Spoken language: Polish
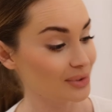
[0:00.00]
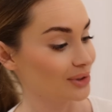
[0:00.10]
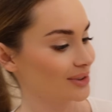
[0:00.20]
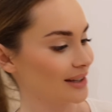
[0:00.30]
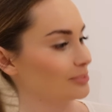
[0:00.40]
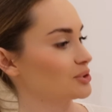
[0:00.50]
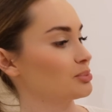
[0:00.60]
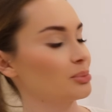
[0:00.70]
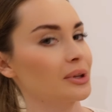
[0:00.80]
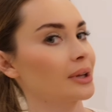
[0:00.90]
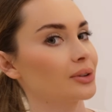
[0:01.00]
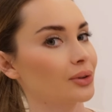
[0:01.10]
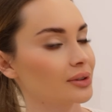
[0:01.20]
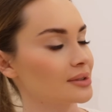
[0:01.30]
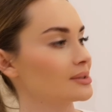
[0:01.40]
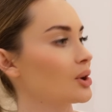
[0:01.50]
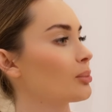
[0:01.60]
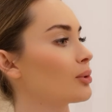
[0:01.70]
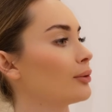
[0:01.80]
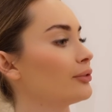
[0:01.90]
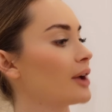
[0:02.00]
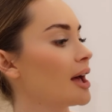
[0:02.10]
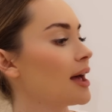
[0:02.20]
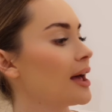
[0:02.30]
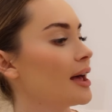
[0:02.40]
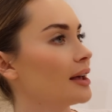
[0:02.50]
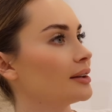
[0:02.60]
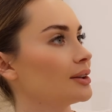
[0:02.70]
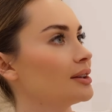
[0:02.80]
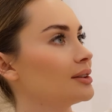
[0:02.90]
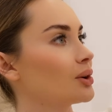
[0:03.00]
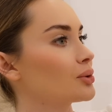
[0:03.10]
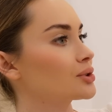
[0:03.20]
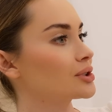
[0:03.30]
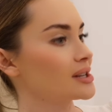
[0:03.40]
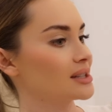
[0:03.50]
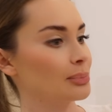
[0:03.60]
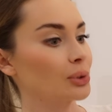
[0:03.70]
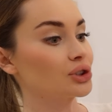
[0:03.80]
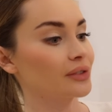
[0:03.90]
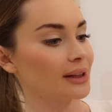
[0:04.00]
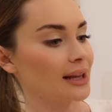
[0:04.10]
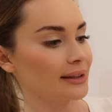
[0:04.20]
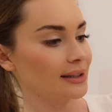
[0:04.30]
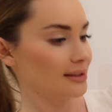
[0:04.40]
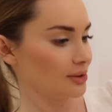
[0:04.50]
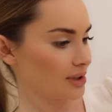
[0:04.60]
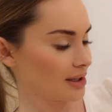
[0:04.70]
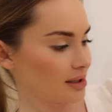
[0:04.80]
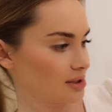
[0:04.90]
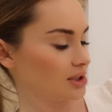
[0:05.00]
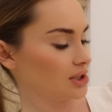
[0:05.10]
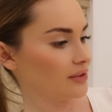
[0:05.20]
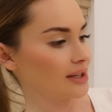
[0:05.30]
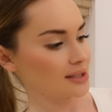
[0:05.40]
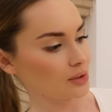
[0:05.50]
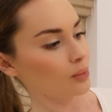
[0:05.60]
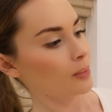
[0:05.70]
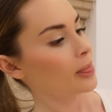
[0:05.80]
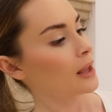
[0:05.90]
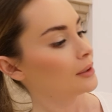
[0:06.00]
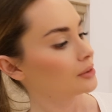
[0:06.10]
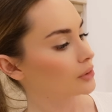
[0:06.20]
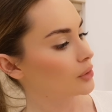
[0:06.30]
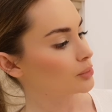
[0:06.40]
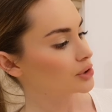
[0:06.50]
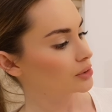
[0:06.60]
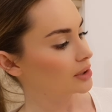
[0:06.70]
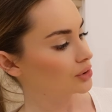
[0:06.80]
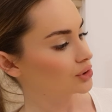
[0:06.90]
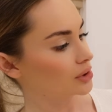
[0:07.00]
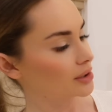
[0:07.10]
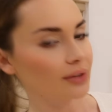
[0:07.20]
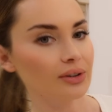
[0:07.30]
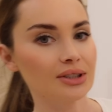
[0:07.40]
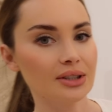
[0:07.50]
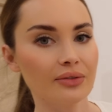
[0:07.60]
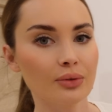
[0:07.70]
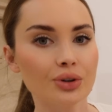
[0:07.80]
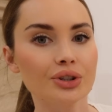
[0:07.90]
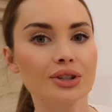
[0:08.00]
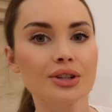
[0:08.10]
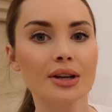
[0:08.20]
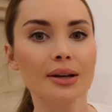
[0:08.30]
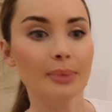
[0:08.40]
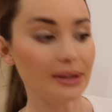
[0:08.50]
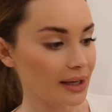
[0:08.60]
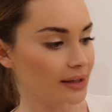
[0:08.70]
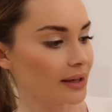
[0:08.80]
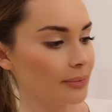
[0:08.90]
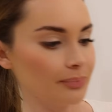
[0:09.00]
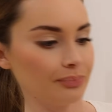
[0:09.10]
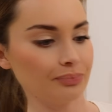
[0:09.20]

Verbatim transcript: Mi to tak przypomina tort z domków. I to już jest podświetlane, te okienka się świecą. Tylko muszę tutaj do środka właśnie włożyć baterię